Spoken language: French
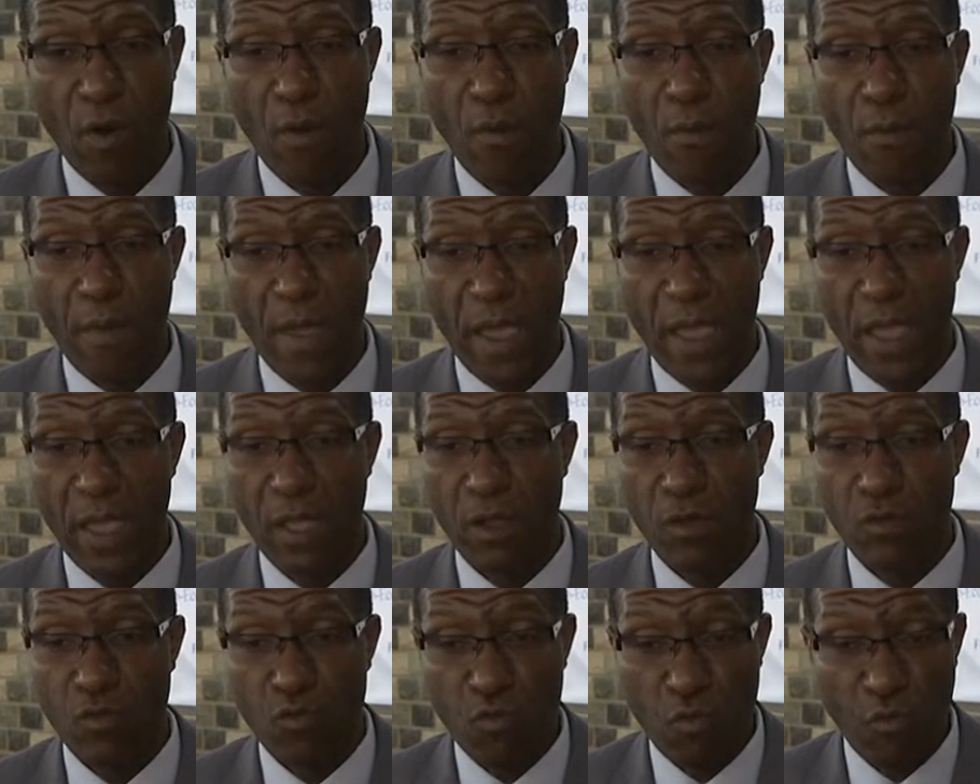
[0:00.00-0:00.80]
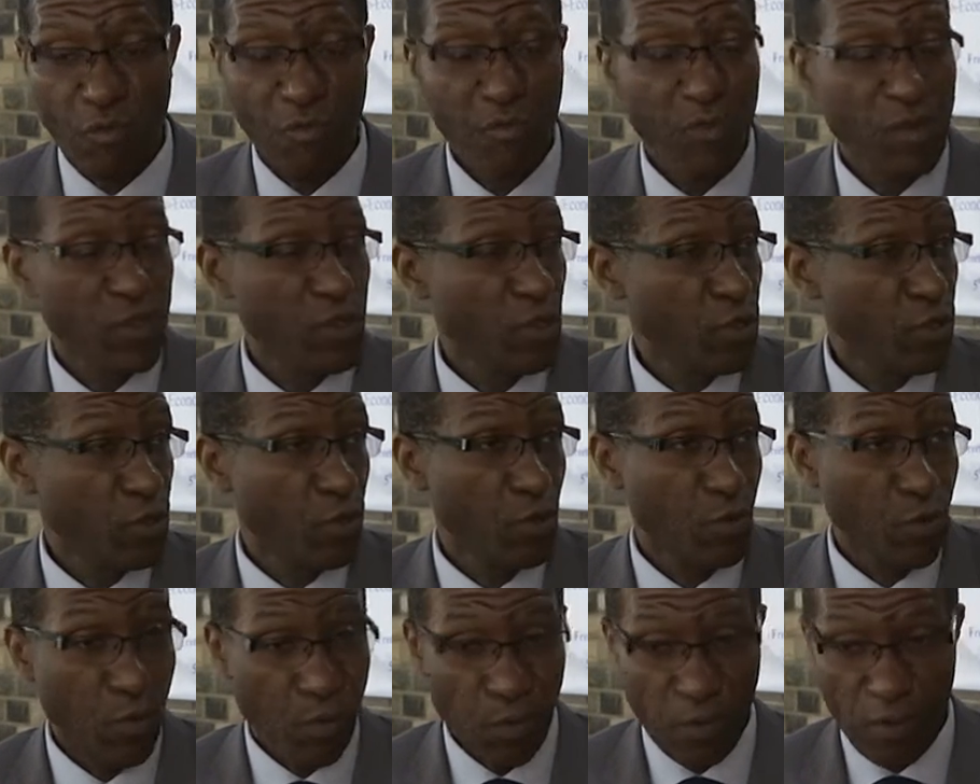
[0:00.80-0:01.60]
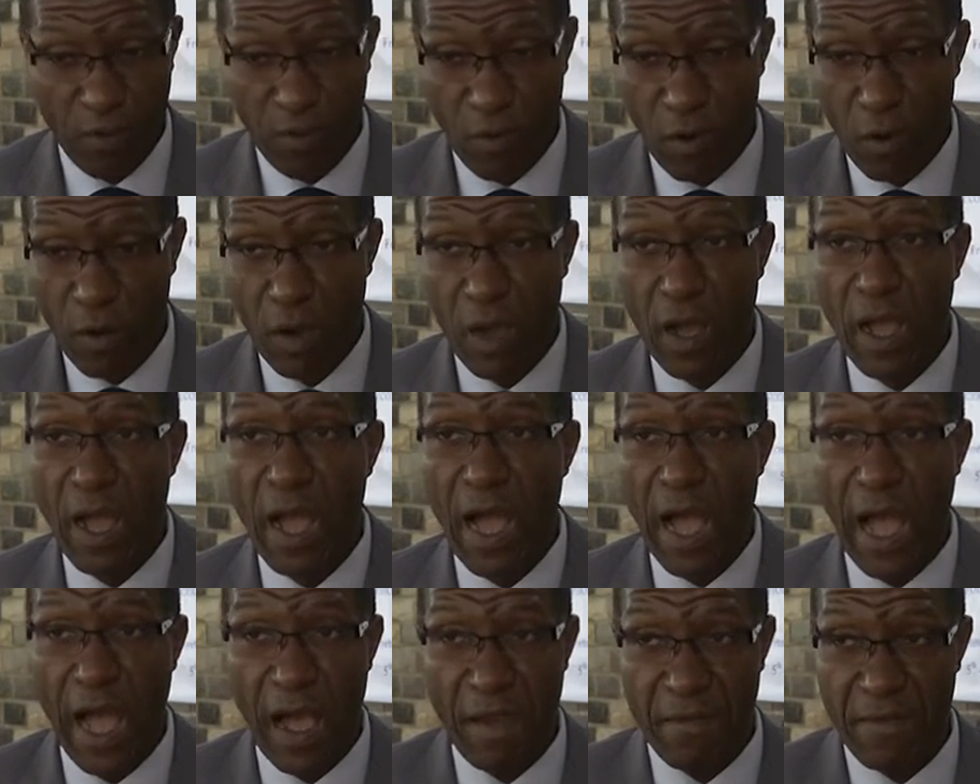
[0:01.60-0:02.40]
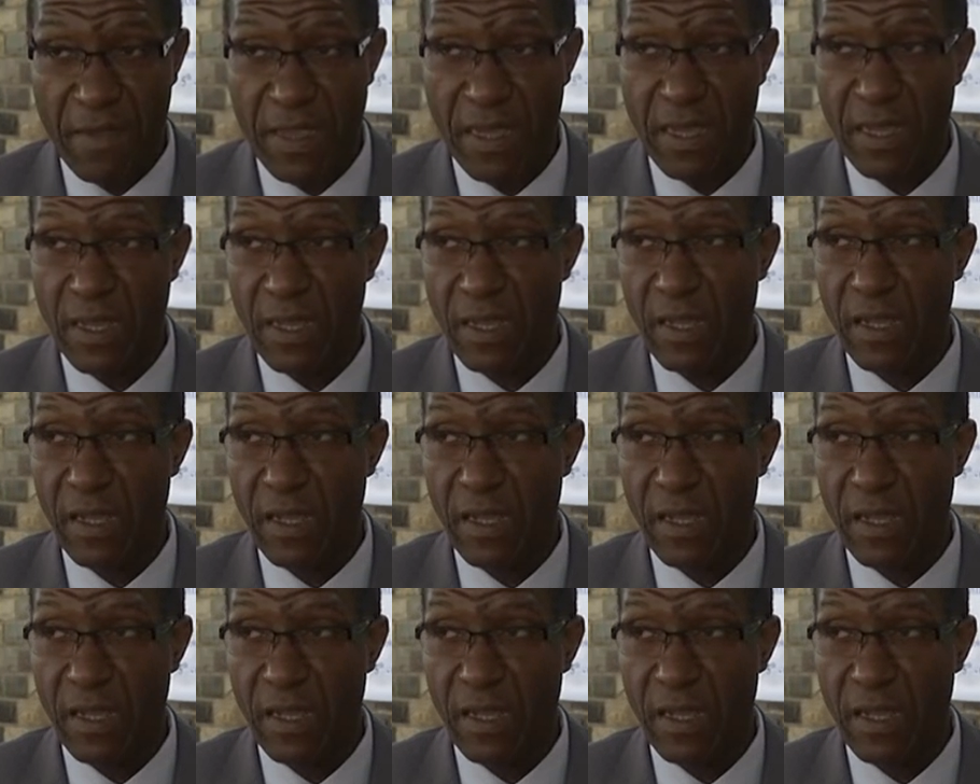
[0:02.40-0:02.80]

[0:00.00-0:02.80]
mais nous faisons ce que nous pouvons avec